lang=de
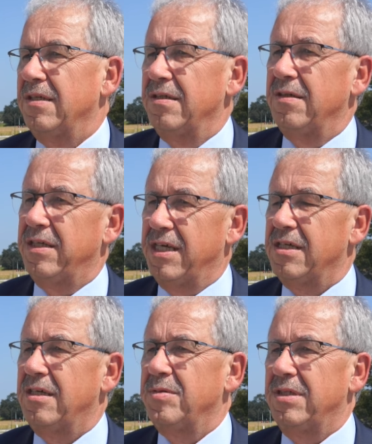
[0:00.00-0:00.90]
äh,
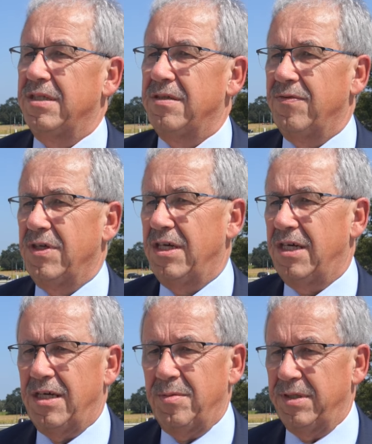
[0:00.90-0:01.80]
Lehrkabinette. Wir
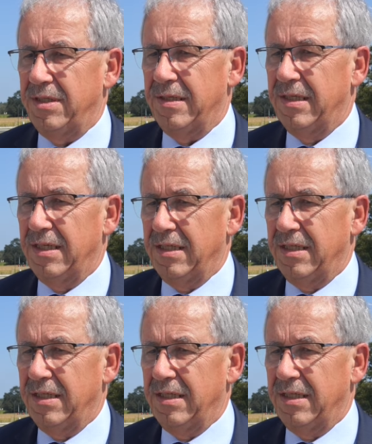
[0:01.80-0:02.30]
haben